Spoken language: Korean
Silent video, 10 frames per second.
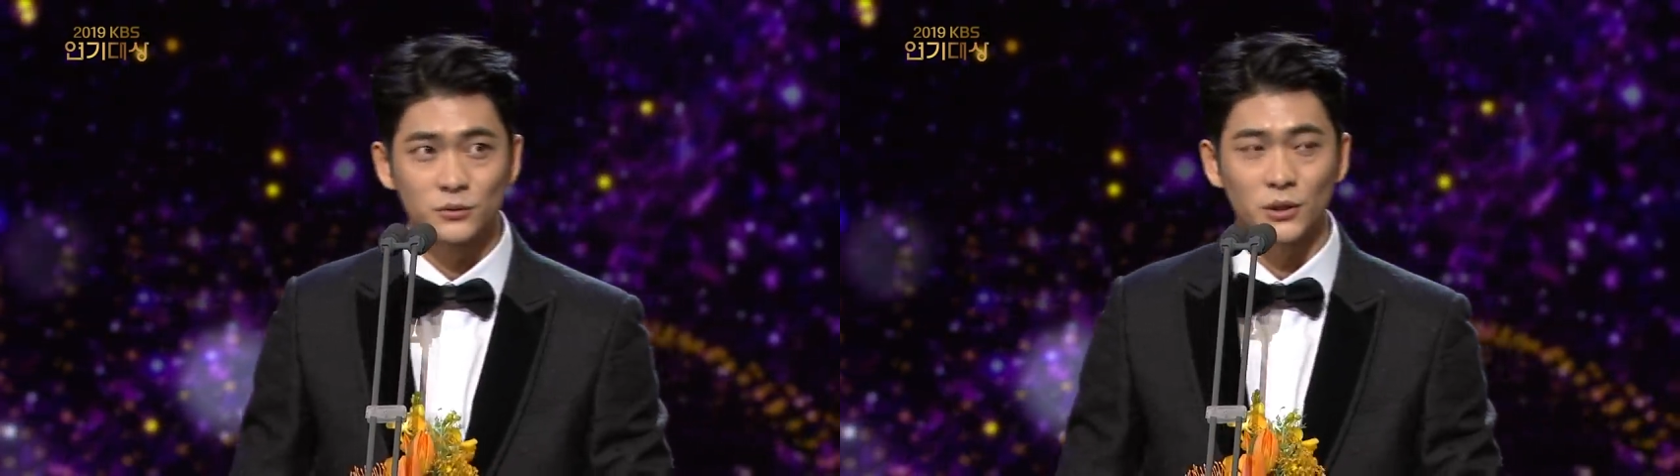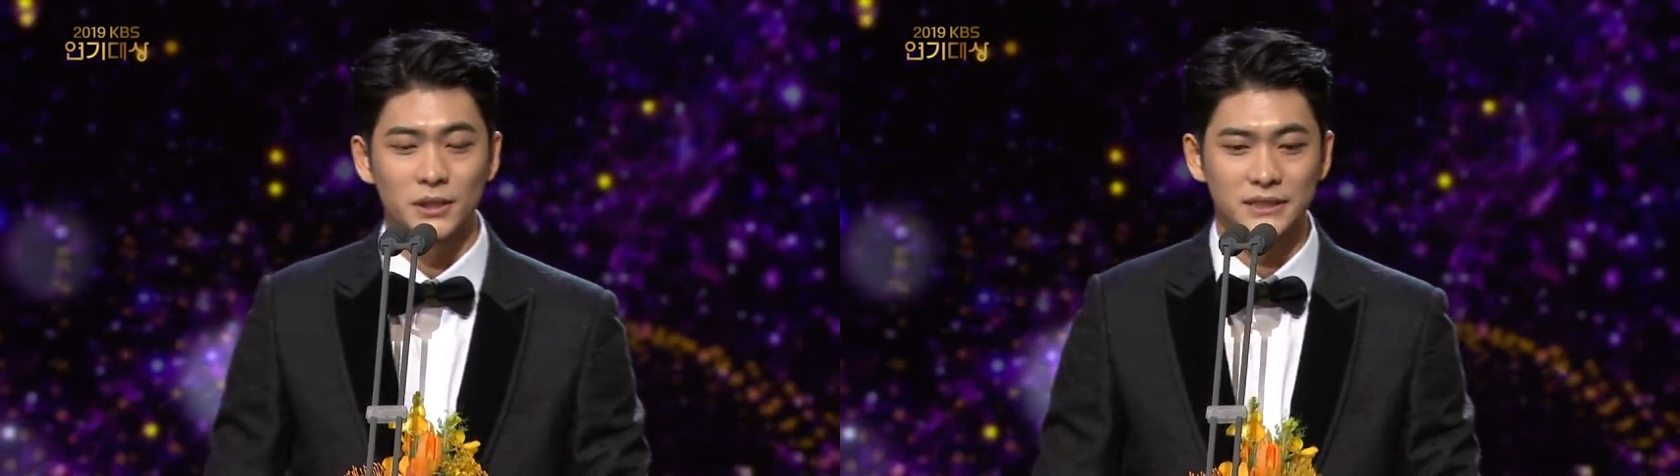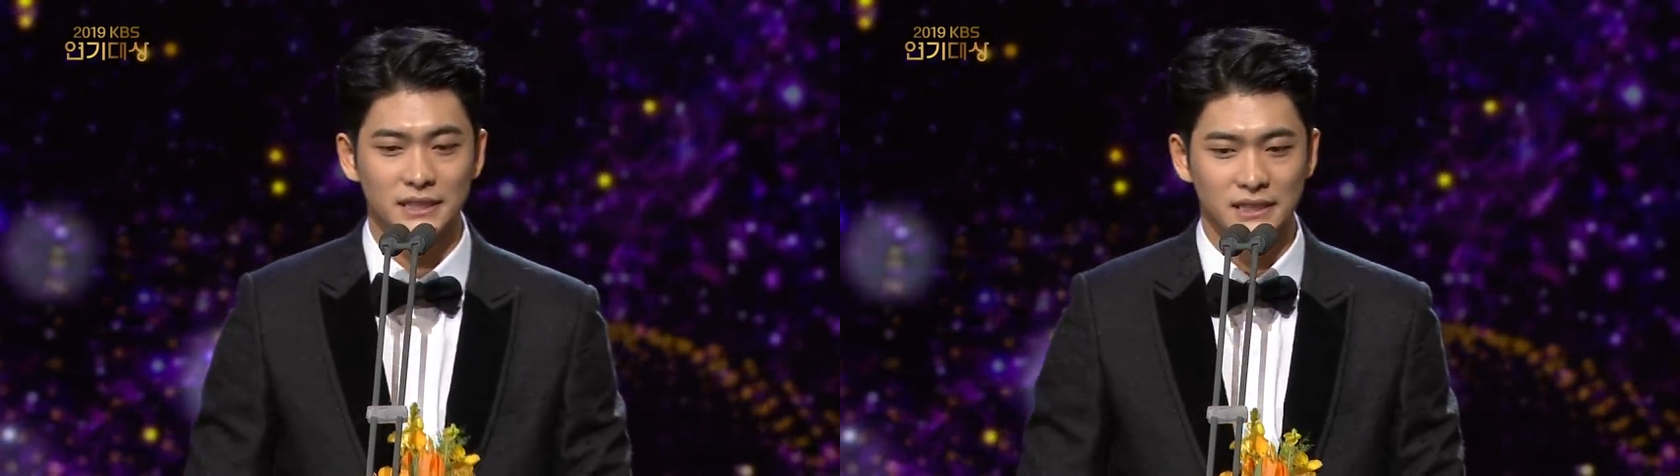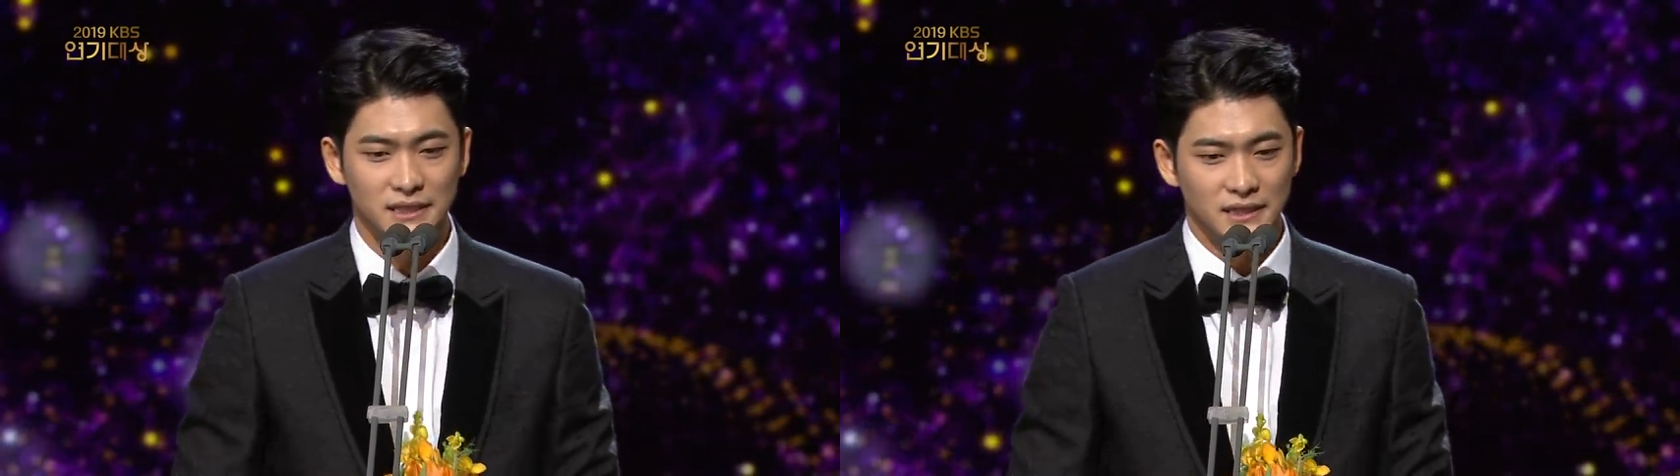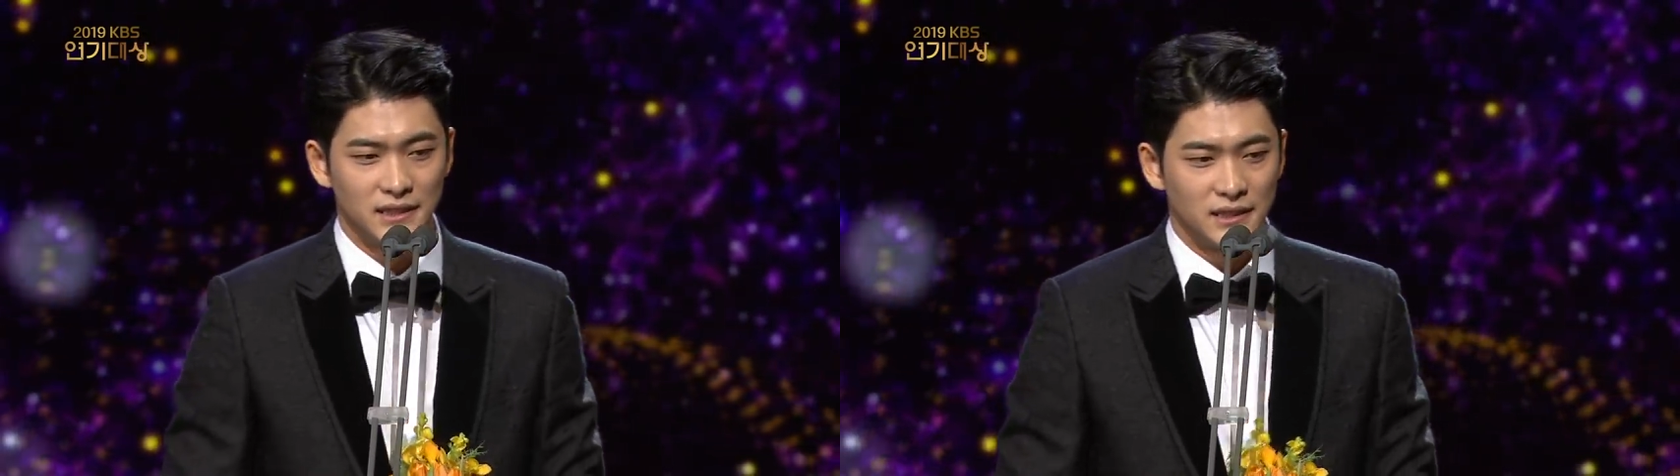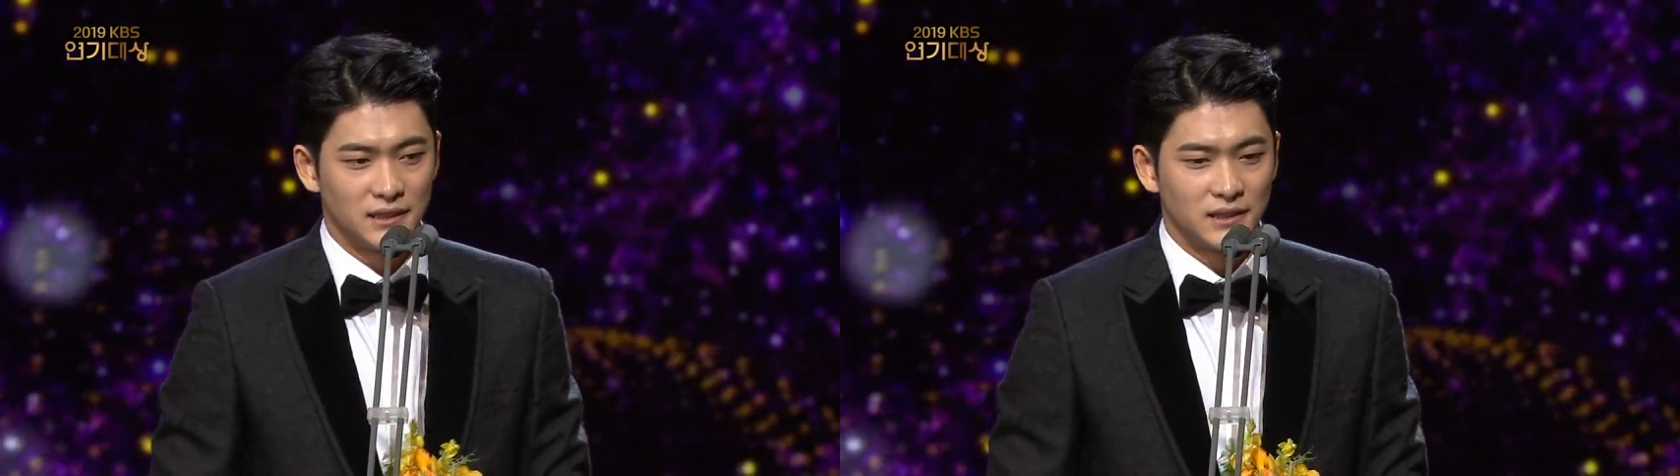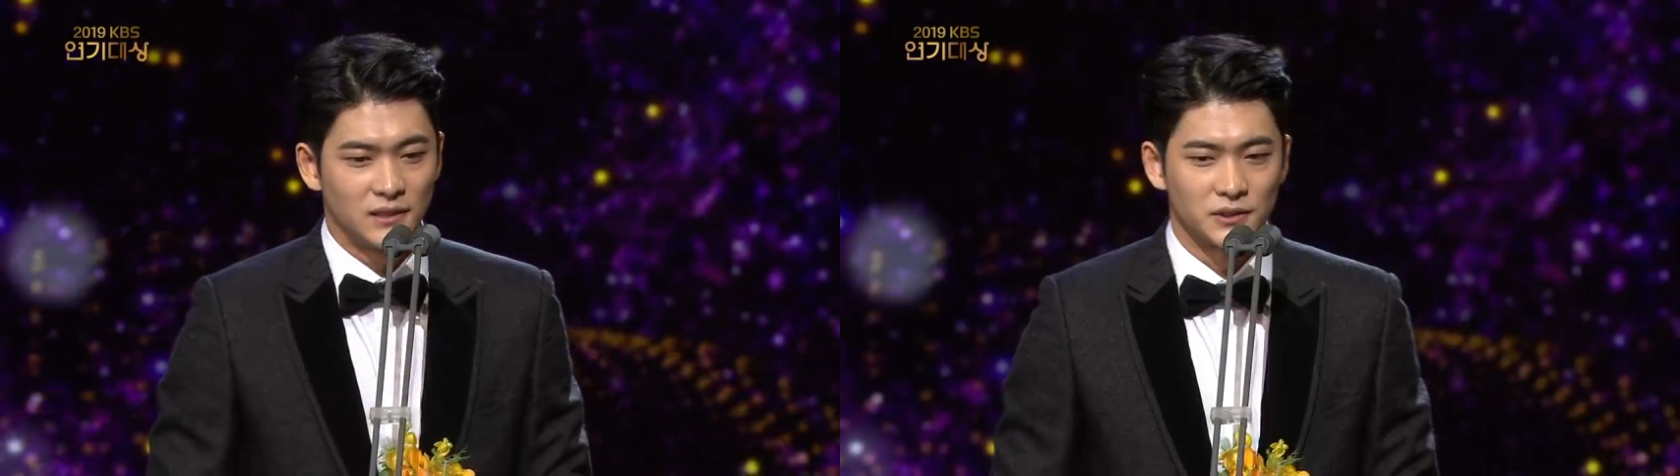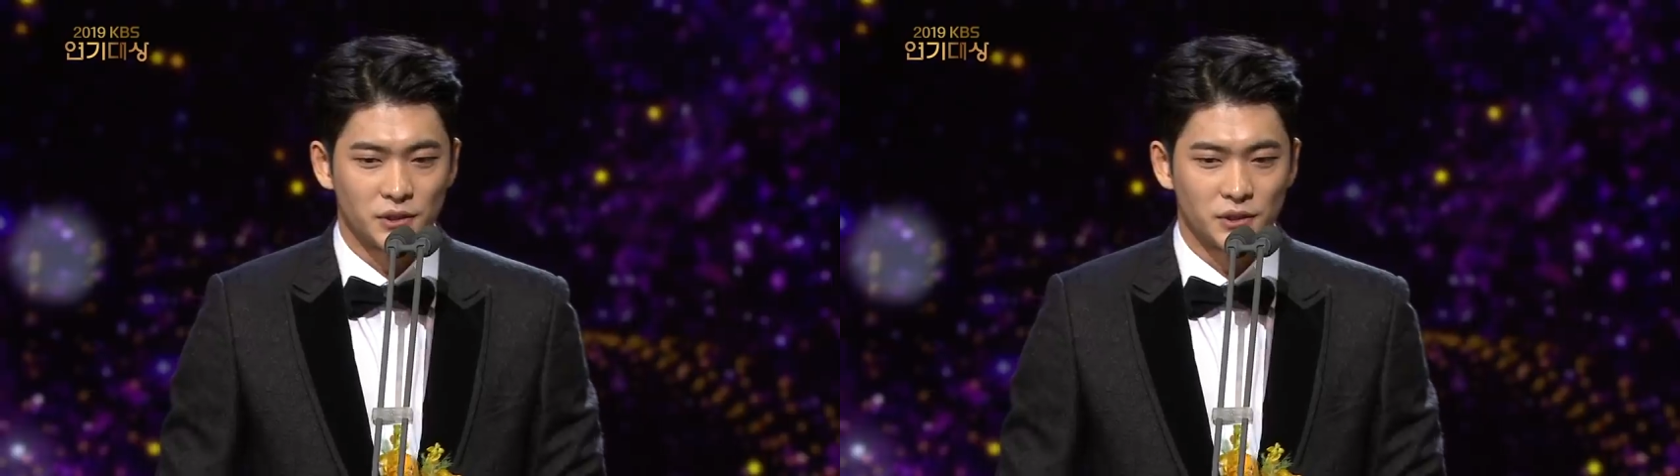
우선, 어,